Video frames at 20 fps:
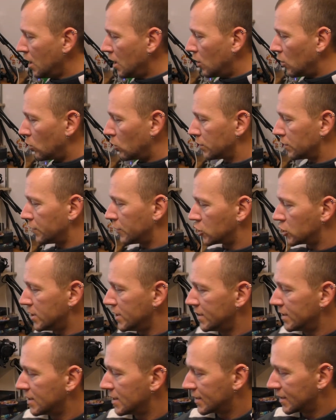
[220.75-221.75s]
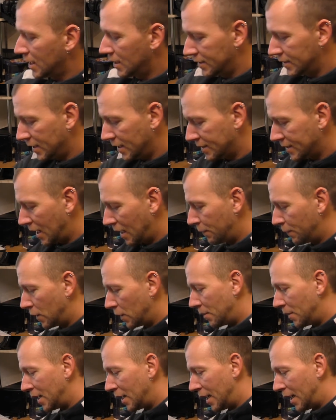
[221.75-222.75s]
Und wir schließen das Ganze jetzt
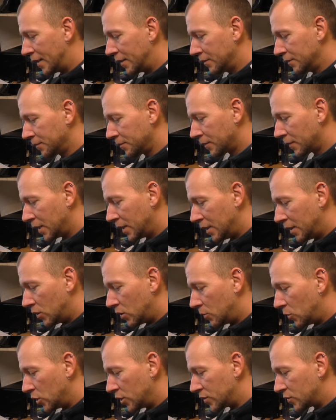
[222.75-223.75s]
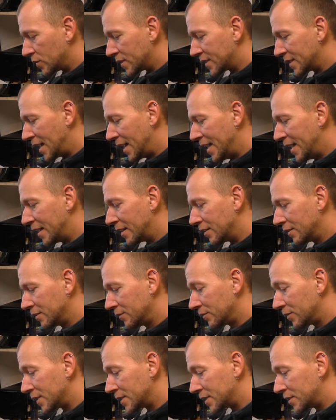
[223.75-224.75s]
einfach mal an, um euch zu
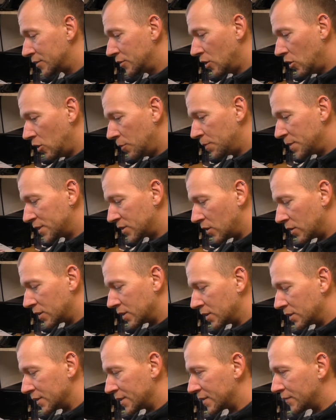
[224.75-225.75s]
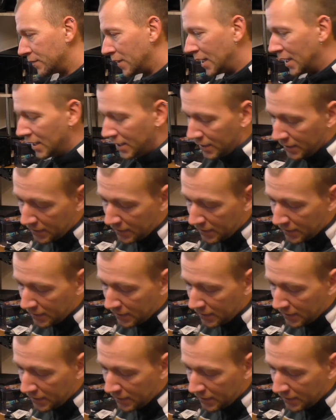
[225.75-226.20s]
zeigen, was noch Besonderes war,